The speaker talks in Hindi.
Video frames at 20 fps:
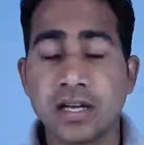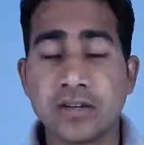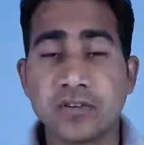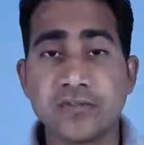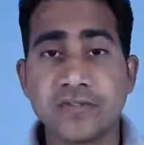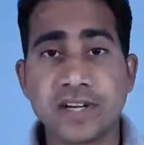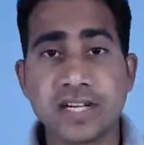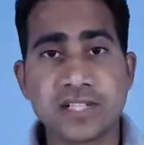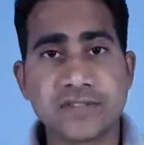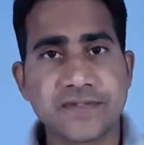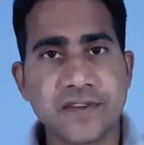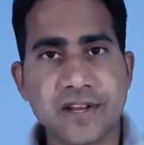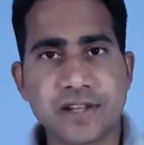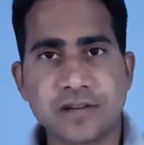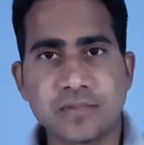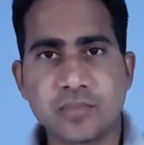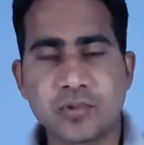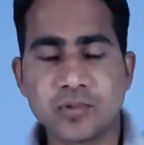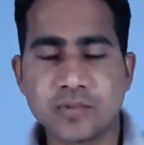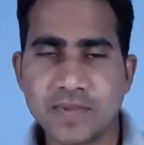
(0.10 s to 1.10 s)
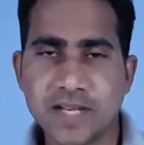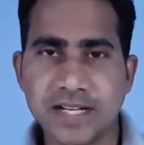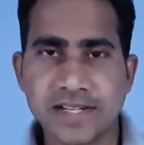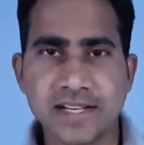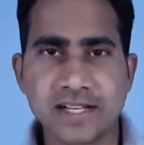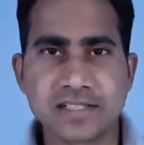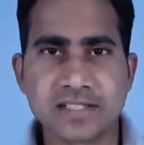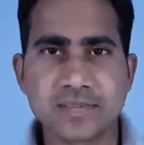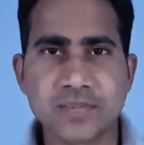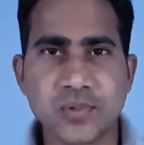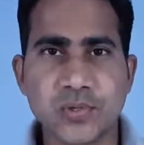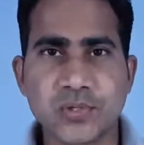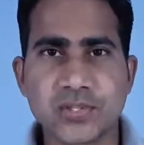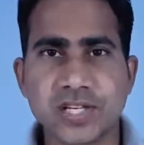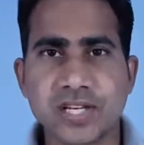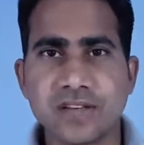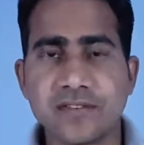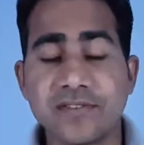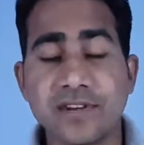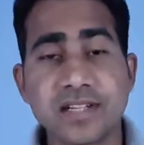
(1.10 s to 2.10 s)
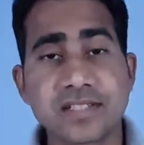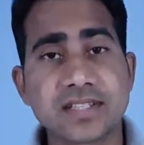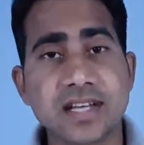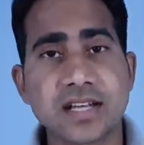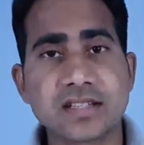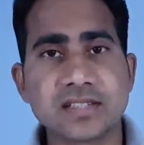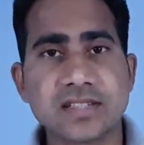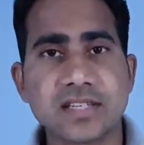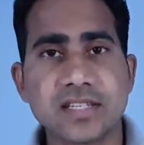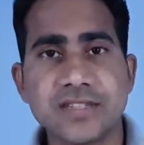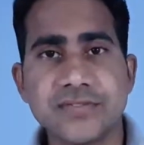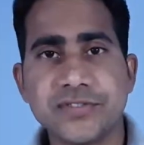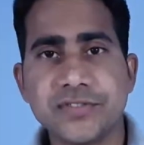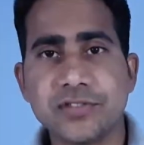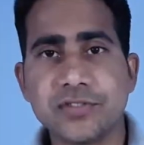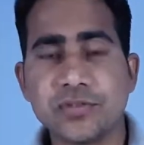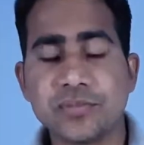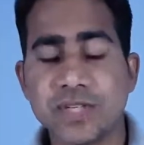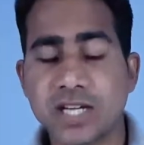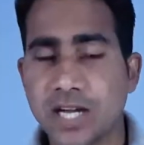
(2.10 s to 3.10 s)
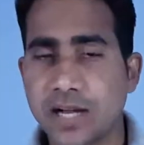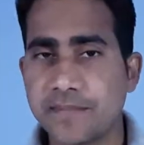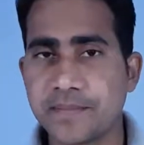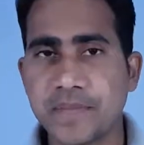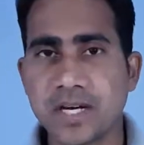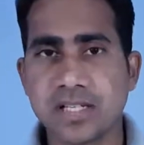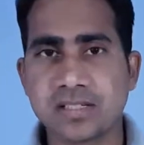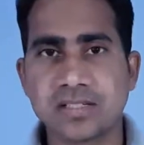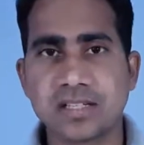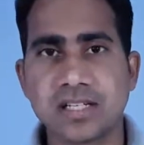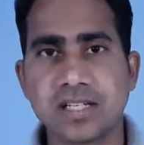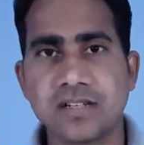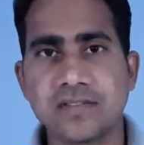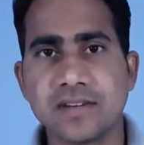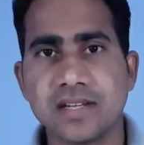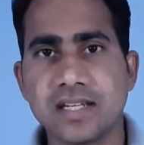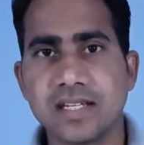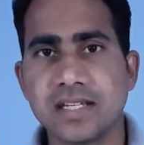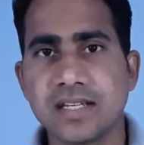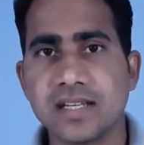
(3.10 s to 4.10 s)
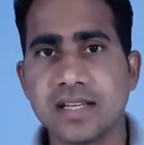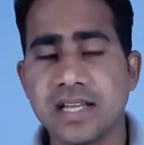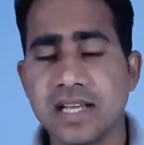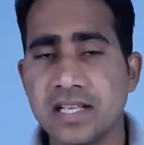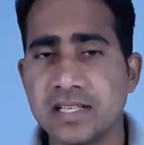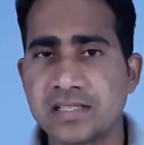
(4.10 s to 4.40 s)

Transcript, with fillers: हेलो फ्रेंड्स वेलकम टू माय टेक सपोर्ट चैनल फ्रेंड्स आज के इस वीडियो में हम बात करने वाले हैं